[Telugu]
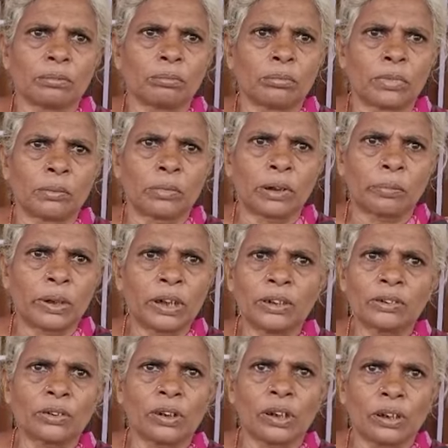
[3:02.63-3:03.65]
మమ్మల్ని
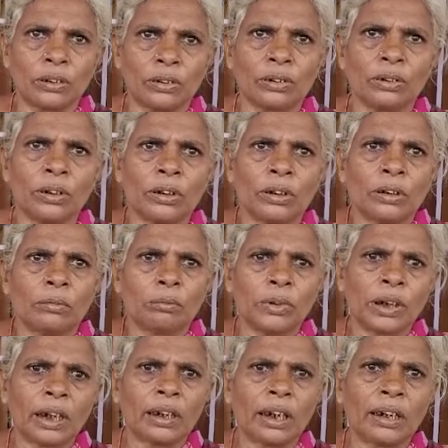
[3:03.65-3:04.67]
పట్టించుకోలేదు
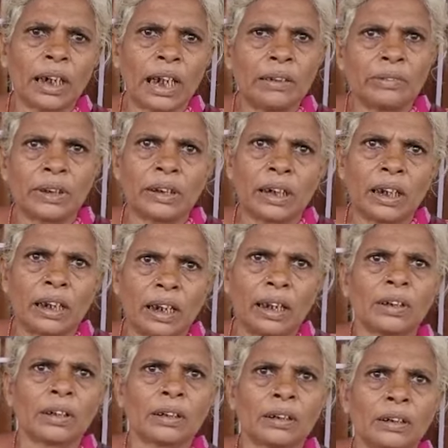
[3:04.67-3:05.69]
బీరన్నా న్యాయం చేయాలా
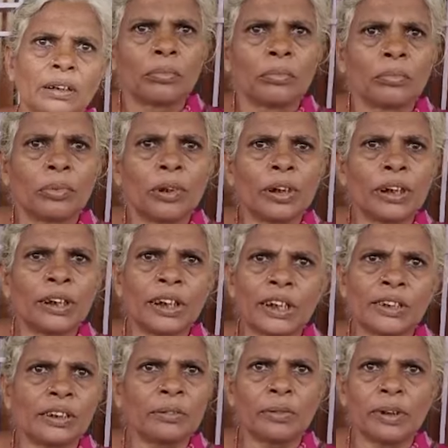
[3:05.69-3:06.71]
పోలీస్ స్టేషన్కి
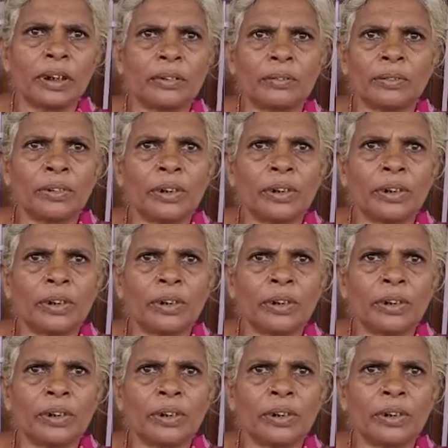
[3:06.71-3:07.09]
పోయినాము